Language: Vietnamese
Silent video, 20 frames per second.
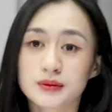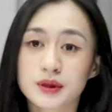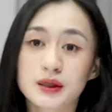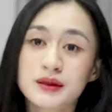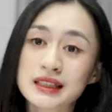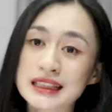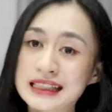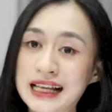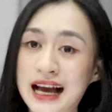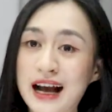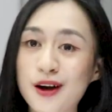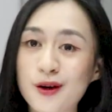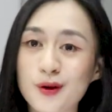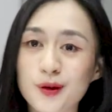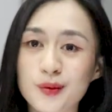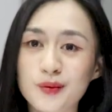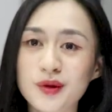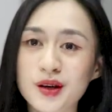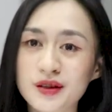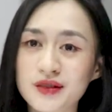Bởi vì
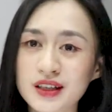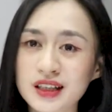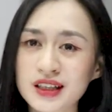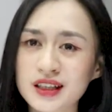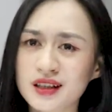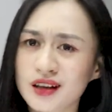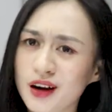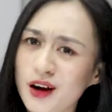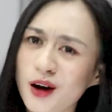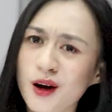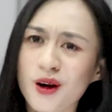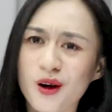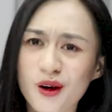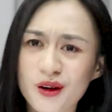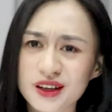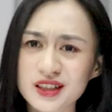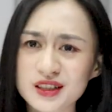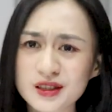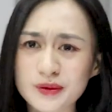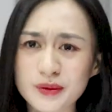sao? Bởi vì họ
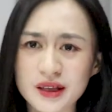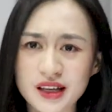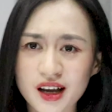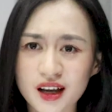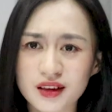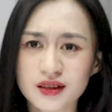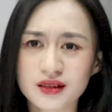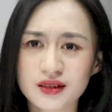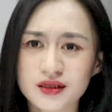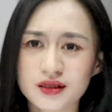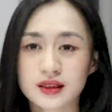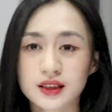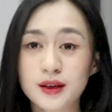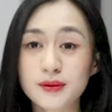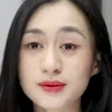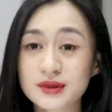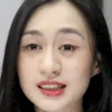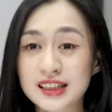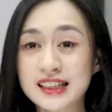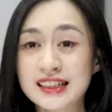có cái sự bí ẩn,
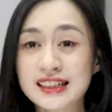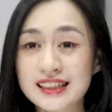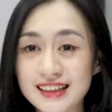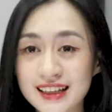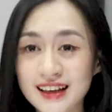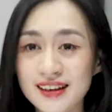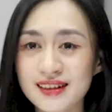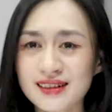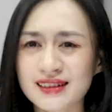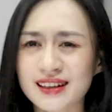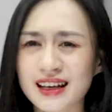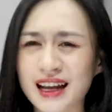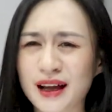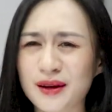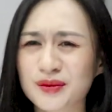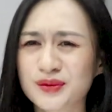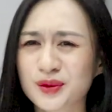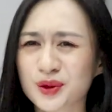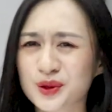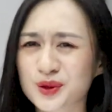thậm chí
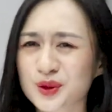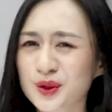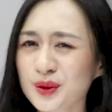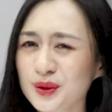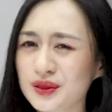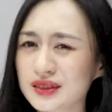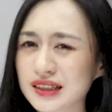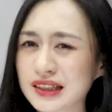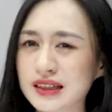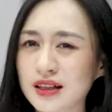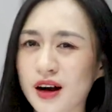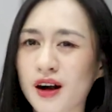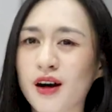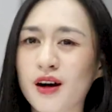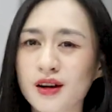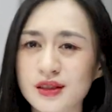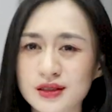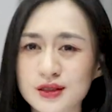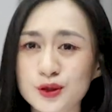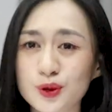là một chút gì
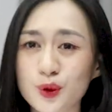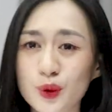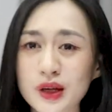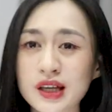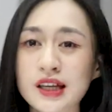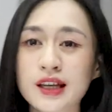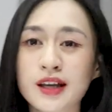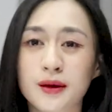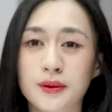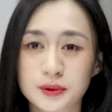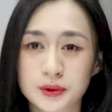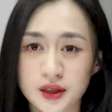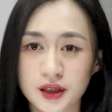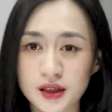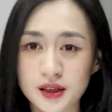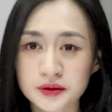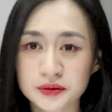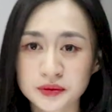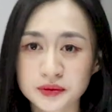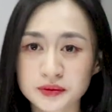đó sự nguy hiểm
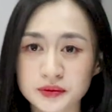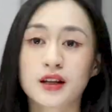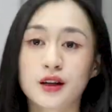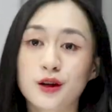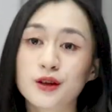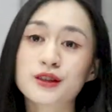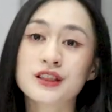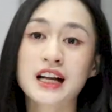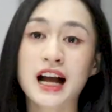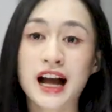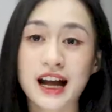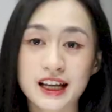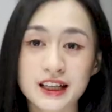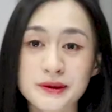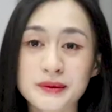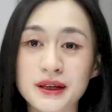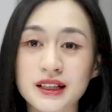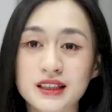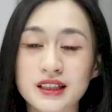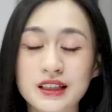nữa. Con
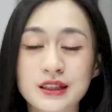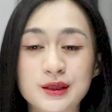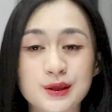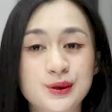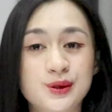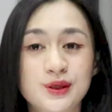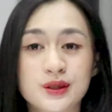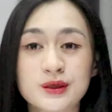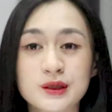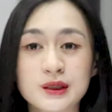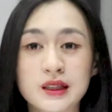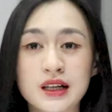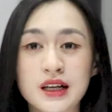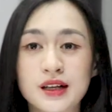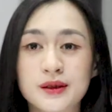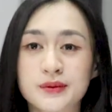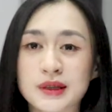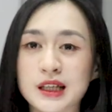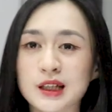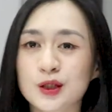gái mà thì thực sự
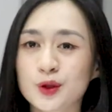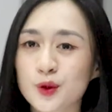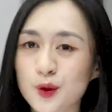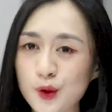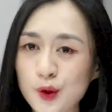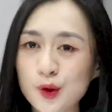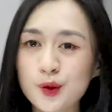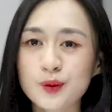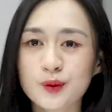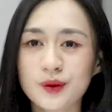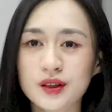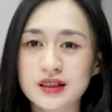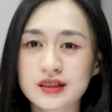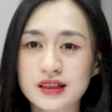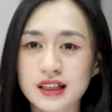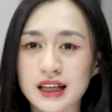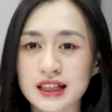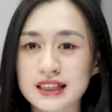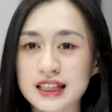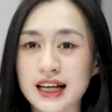bị thu hút bởi
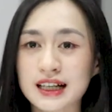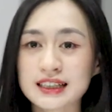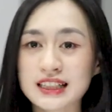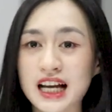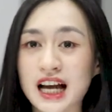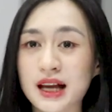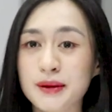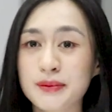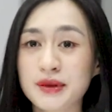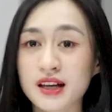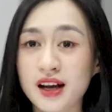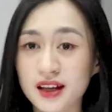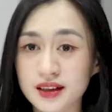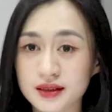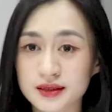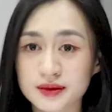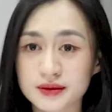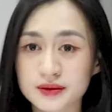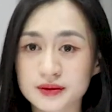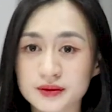những cái chàng trai bí ẩn.
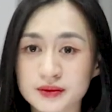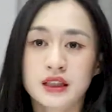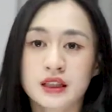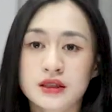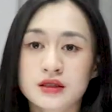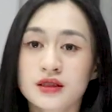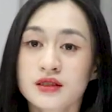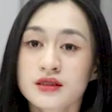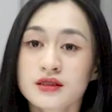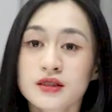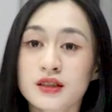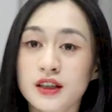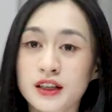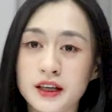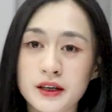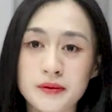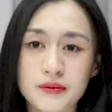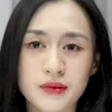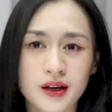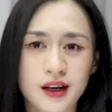Những người
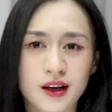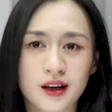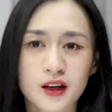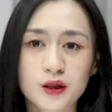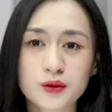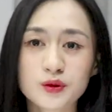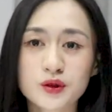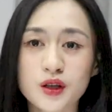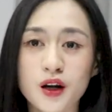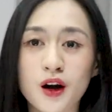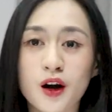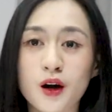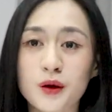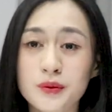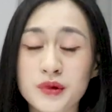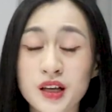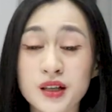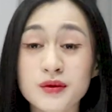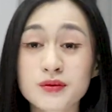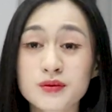ấy mà không cho họ
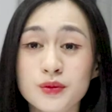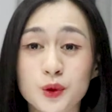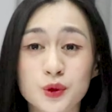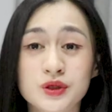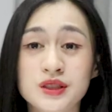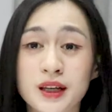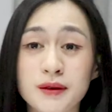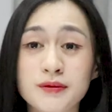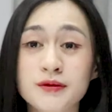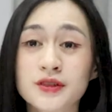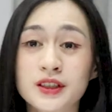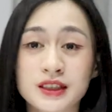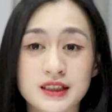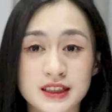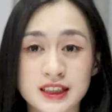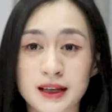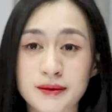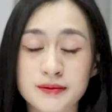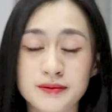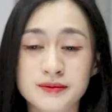biết một trăm phần
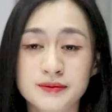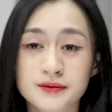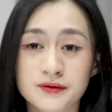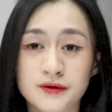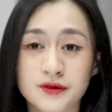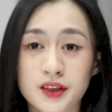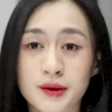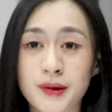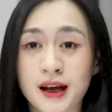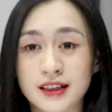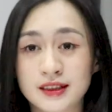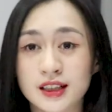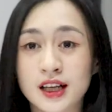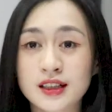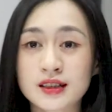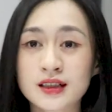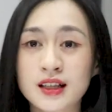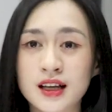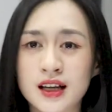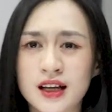trăm về bản
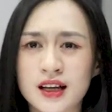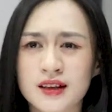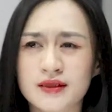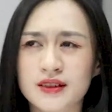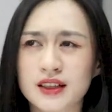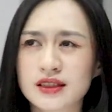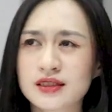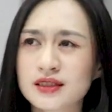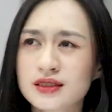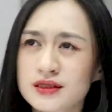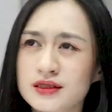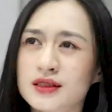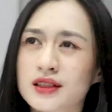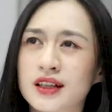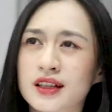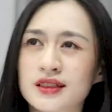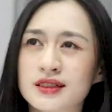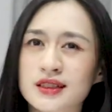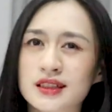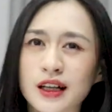thân, và những
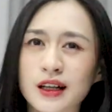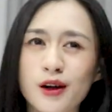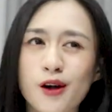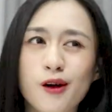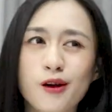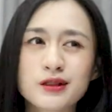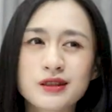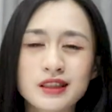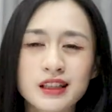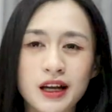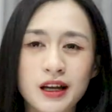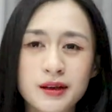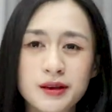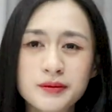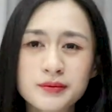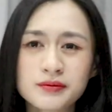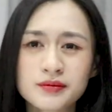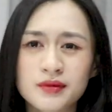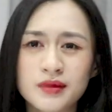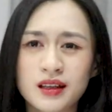người sẽ có những
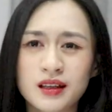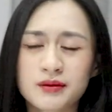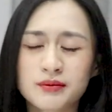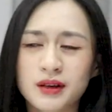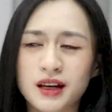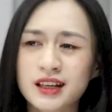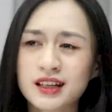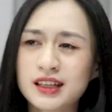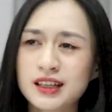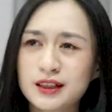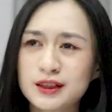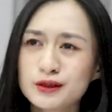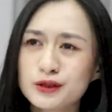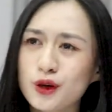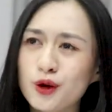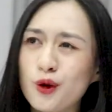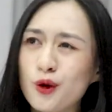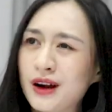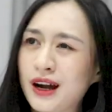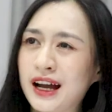cái mà khiến
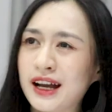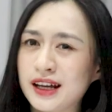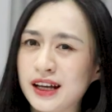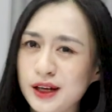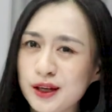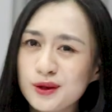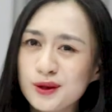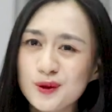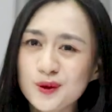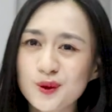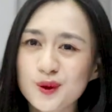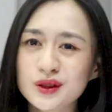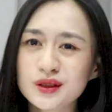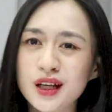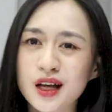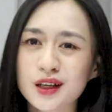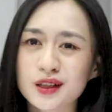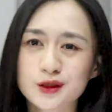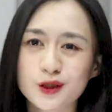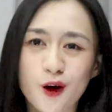cho cô gái ấy luôn luôn
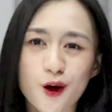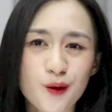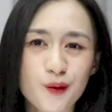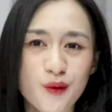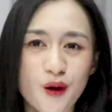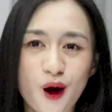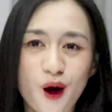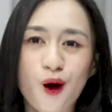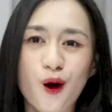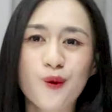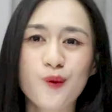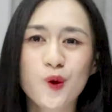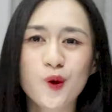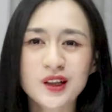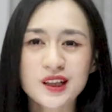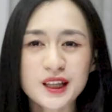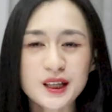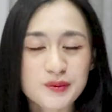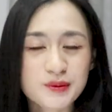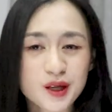tò mò,
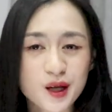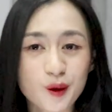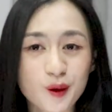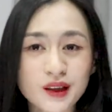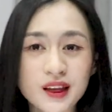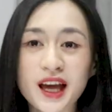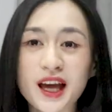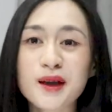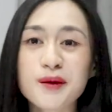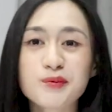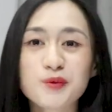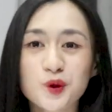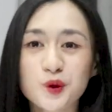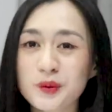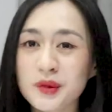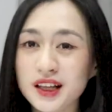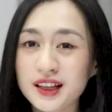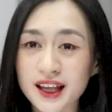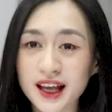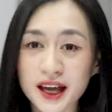muốn tìm hiểu thêm, muốn
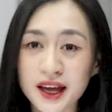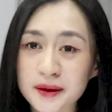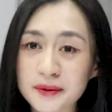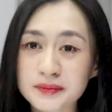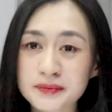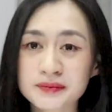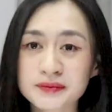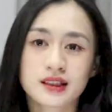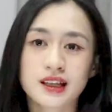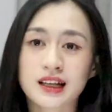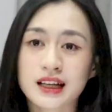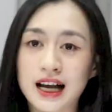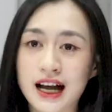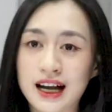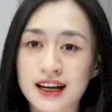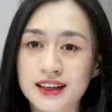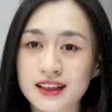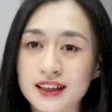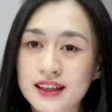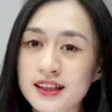biết thêm. Kể
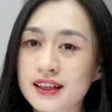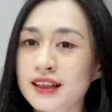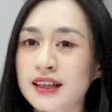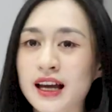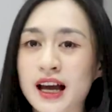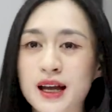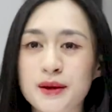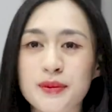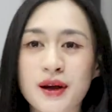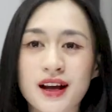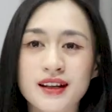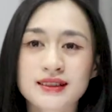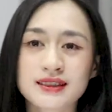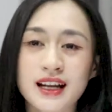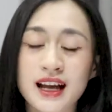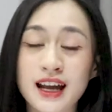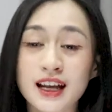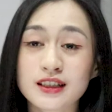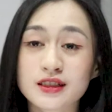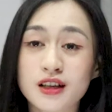cả khi hai bạn
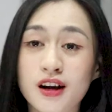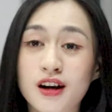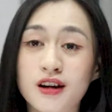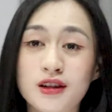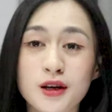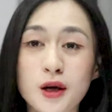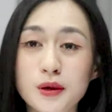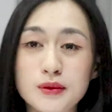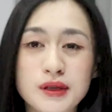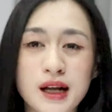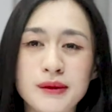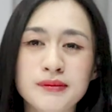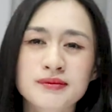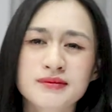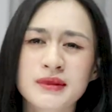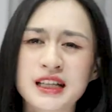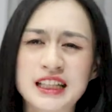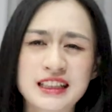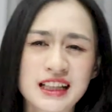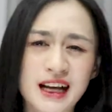đã hẹn hò lâu năm,
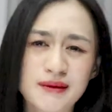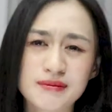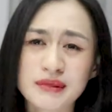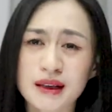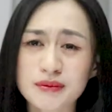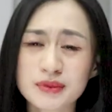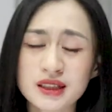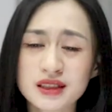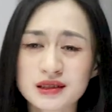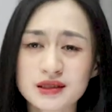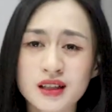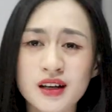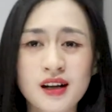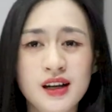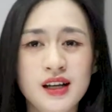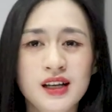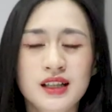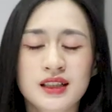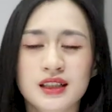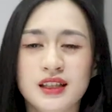bảy tám năm đi nữa,
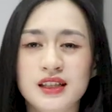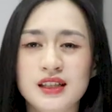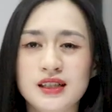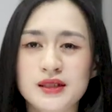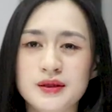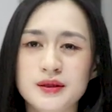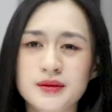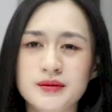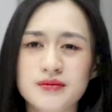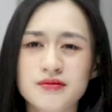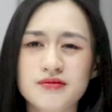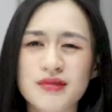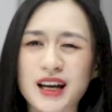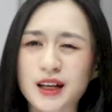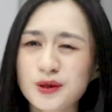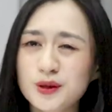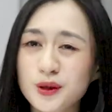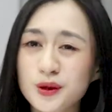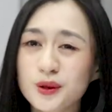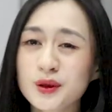thì
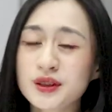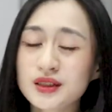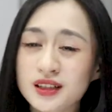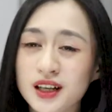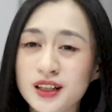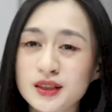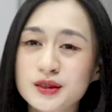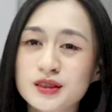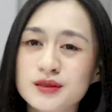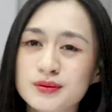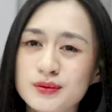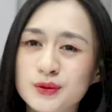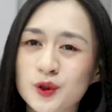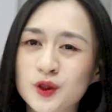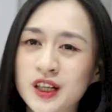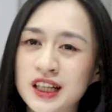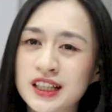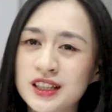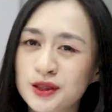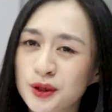bạn luôn luôn cần một
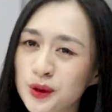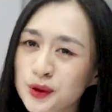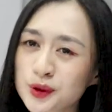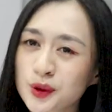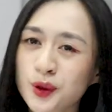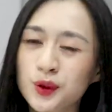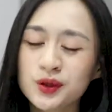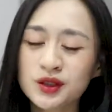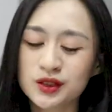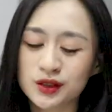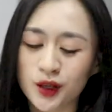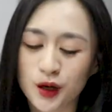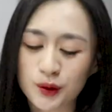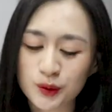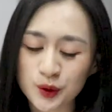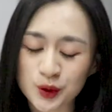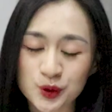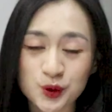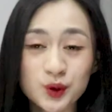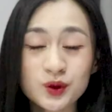cái yếu tố gì đó,
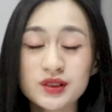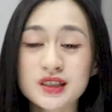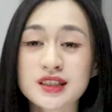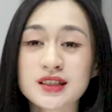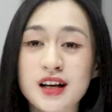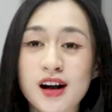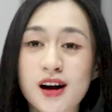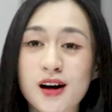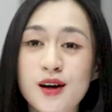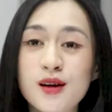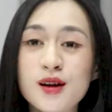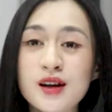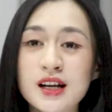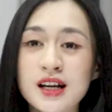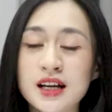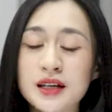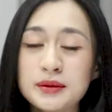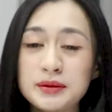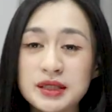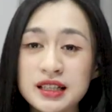một chút gì đó
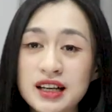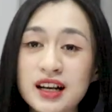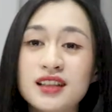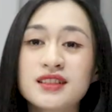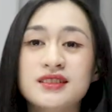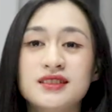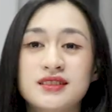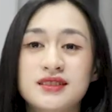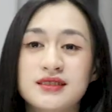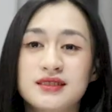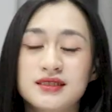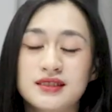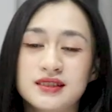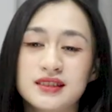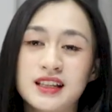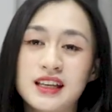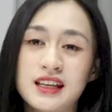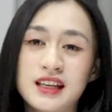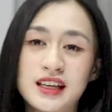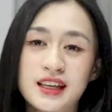bí ẩn
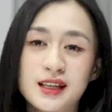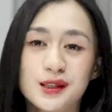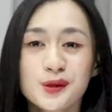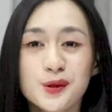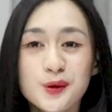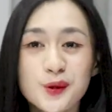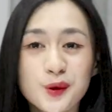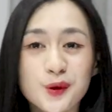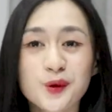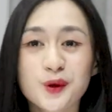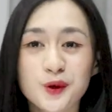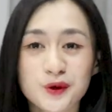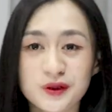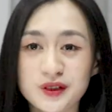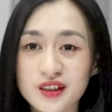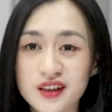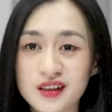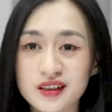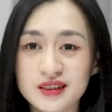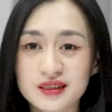để thu hút đối
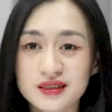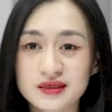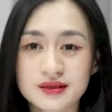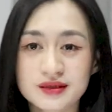phương.